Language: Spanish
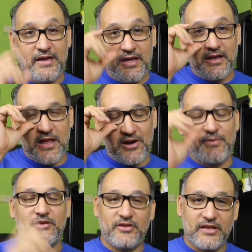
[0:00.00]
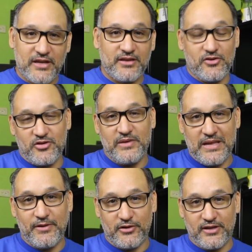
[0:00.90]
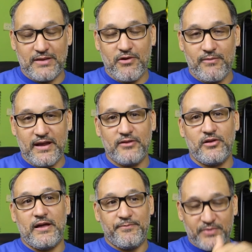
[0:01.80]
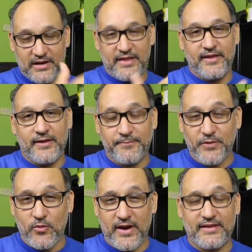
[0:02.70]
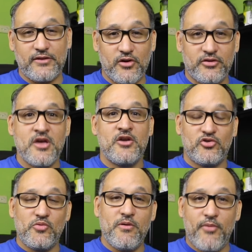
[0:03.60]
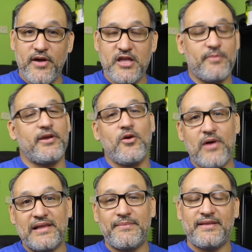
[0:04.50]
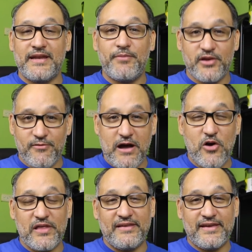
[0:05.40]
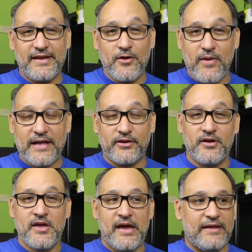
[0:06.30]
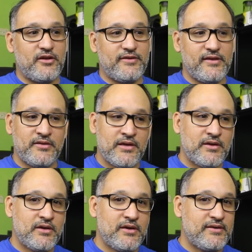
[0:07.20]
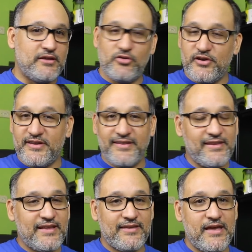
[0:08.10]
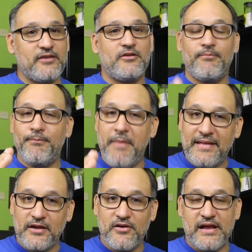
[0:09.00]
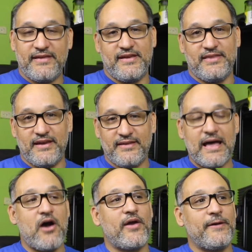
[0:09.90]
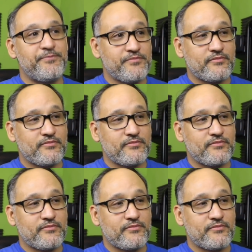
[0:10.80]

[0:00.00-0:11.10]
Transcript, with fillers: Eh, claro, la versión de 38 milímetros estamos hablando, la de 42 sube un poquito, pero igual se mantiene por debajo del Serie 4. Entonces, si tú no necesitas eso, vete con el Serie 3. Ahora,